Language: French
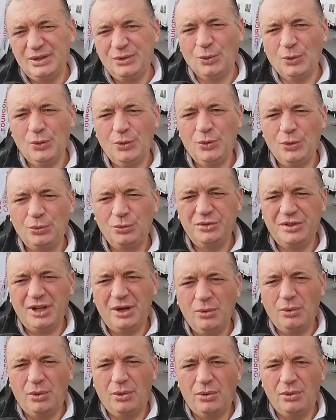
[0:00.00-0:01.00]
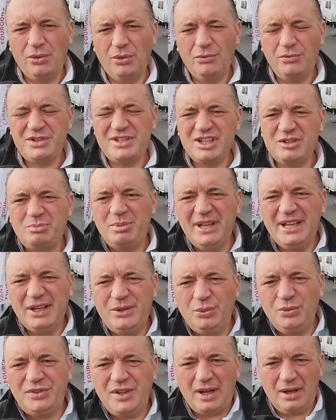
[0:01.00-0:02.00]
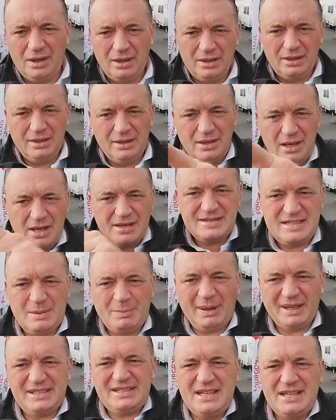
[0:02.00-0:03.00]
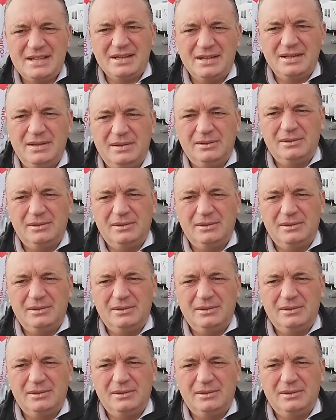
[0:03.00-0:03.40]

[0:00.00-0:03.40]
Donc nous allons euh, vous expliquer tout ça. C'est parti